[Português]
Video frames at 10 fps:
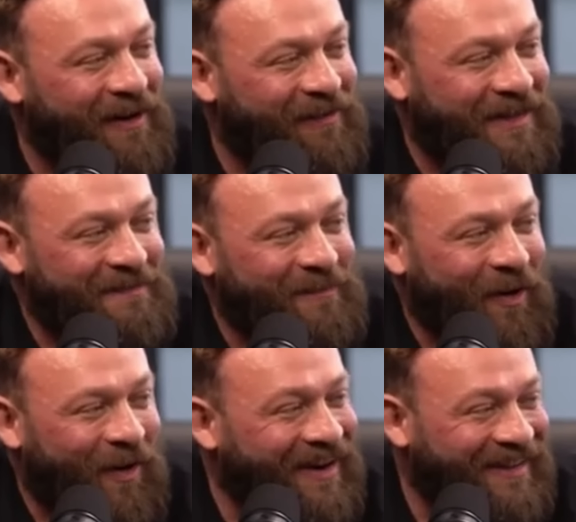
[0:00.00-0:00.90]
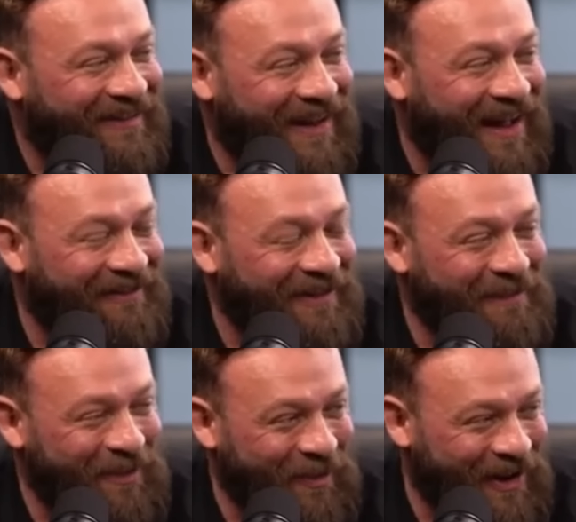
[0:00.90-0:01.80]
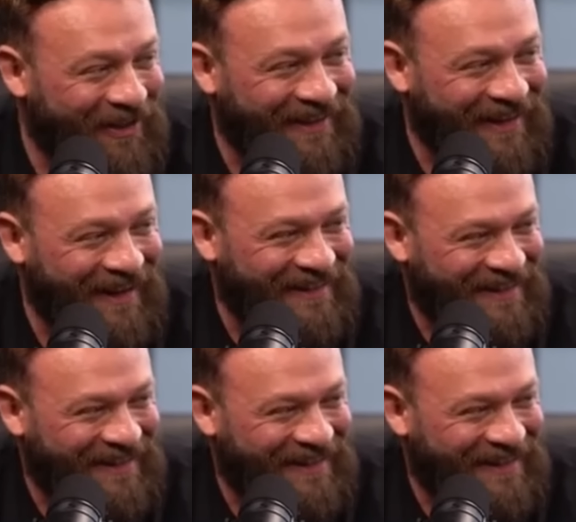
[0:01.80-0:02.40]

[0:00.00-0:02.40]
indo embora e ficava o William procurando tênis.